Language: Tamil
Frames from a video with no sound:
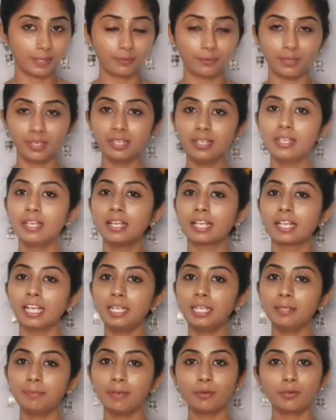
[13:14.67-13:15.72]
பண்ணுறேன்
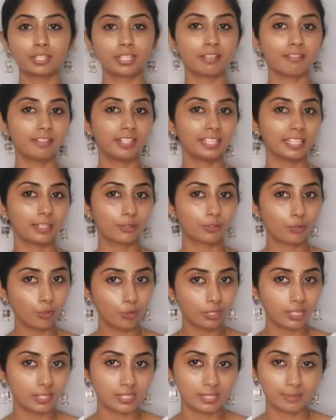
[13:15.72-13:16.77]
கண்டிப்பாக ஒரு தடவை நீங்கள்
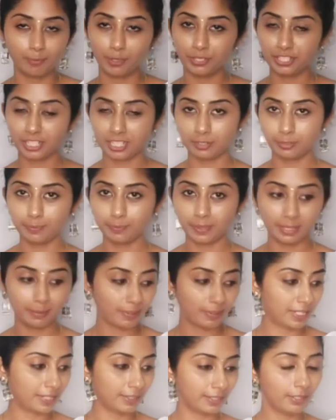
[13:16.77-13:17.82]
கோகலர்ஸ் போய் செக் அவுட் பண்ணி
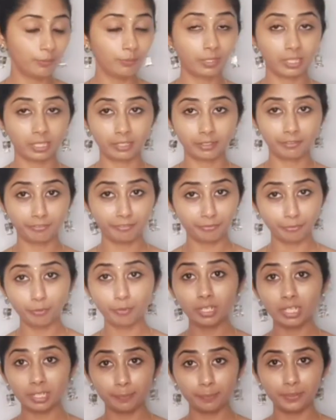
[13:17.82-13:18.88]
பாருங்கள் உங்களுக்கு
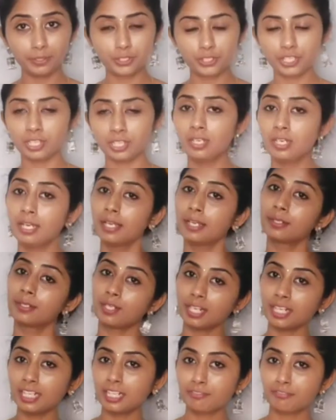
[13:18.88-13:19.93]
உங்களுக்கு பிடிச்ச
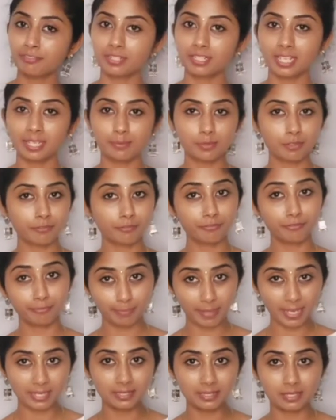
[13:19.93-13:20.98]
நிறைய டிஃப்ரெண்ட் டைப்ஸ் ஆஃப்
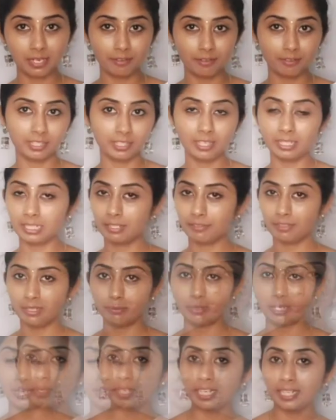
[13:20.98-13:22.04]
பேண்ட்ஸ்லாம் வந்து அங்கே
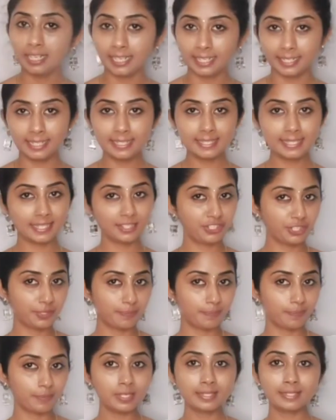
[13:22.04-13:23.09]
அவைலபிள் பண்ணி ஒன்லி லெகின்ஸ் அண்ட்
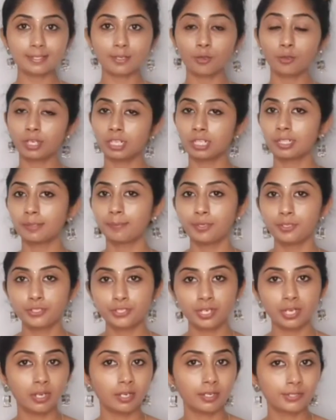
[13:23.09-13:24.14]
ஷிம்மர்ஸ் உங்களுக்கு
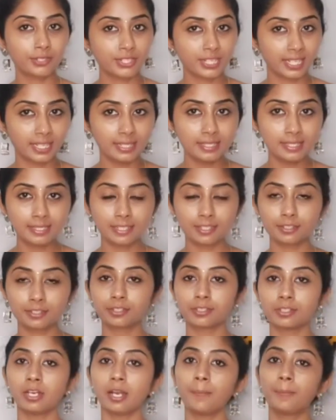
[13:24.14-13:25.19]
பிடிச்ச ஜெகின்ஸ்
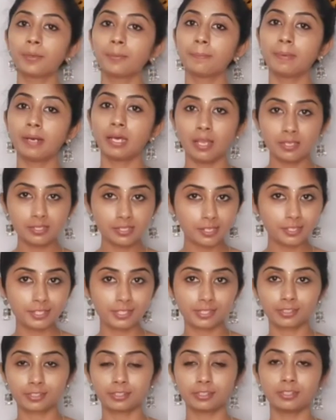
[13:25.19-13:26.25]
இருக்குது அப்புறம் பலாசாஸ்
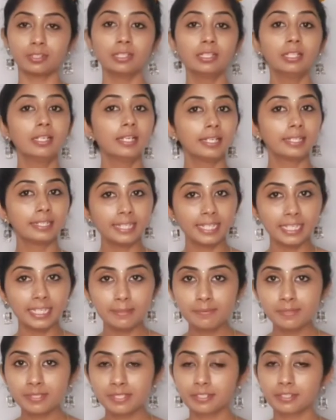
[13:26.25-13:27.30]
இருக்குது
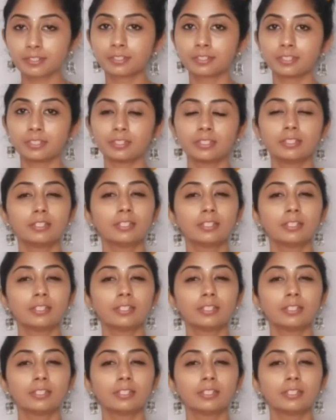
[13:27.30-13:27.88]
டெனிம்ஸ் இருக்குது